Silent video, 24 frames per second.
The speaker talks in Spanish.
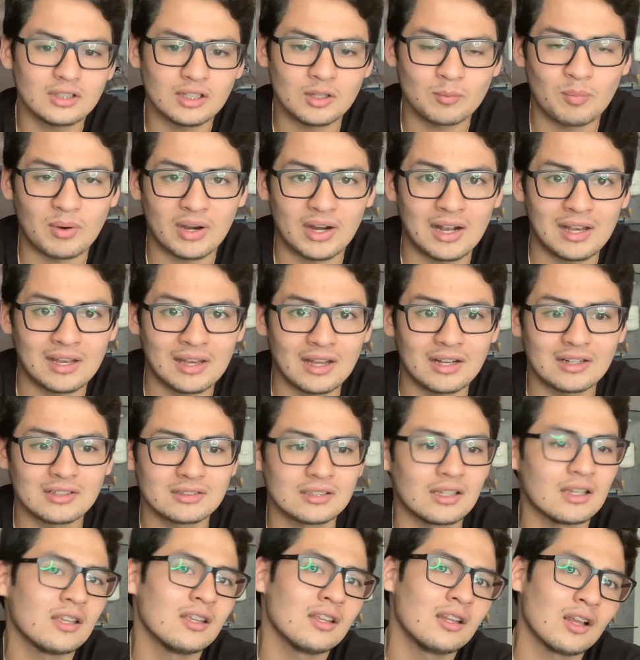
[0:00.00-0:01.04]
y para
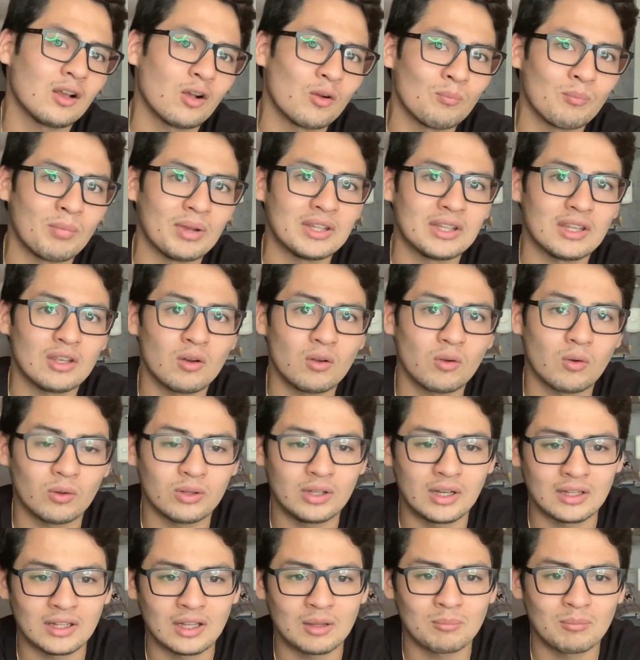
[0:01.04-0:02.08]
Alianza ahí de compañero con
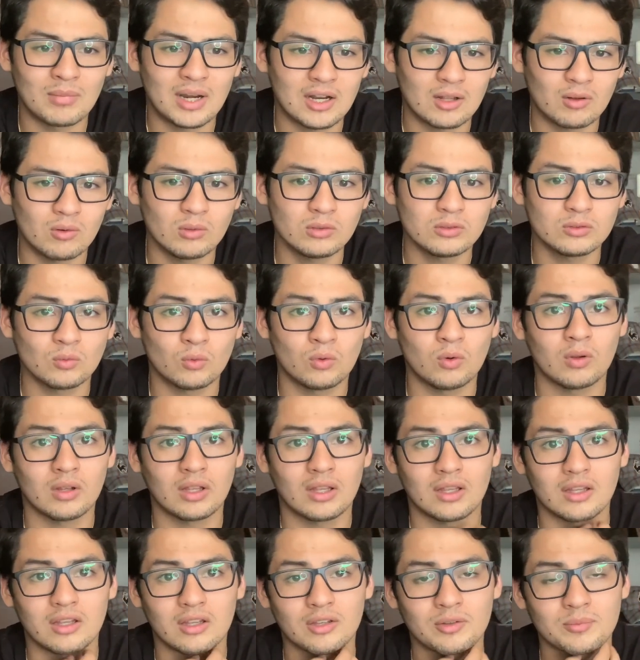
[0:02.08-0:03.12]
Hernán Barcos, uno
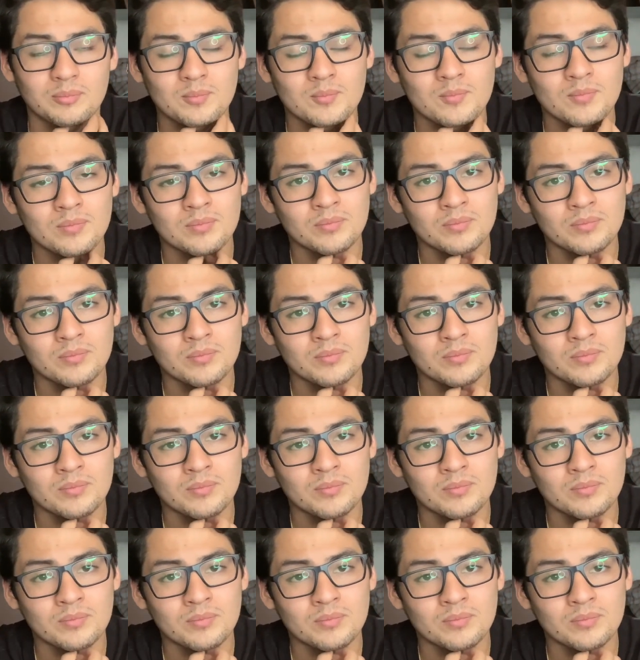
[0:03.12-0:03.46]
que,